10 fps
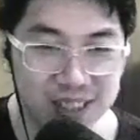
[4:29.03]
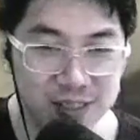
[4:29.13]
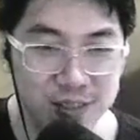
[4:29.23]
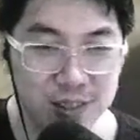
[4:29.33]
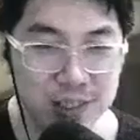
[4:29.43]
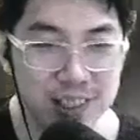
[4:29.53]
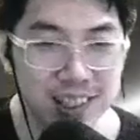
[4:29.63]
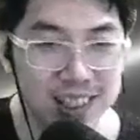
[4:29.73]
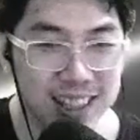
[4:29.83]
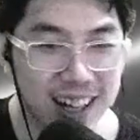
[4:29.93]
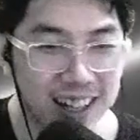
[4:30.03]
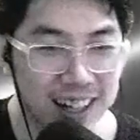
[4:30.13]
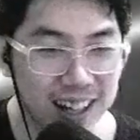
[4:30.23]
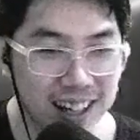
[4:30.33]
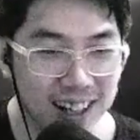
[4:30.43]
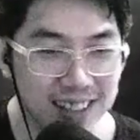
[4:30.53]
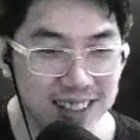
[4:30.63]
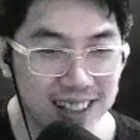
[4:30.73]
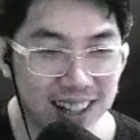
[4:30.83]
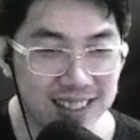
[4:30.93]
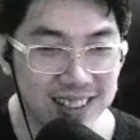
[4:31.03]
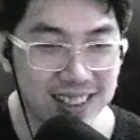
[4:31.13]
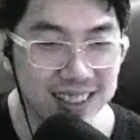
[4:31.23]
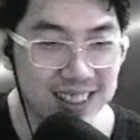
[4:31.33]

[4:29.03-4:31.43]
Woi, keren keren keren sih, keren sih.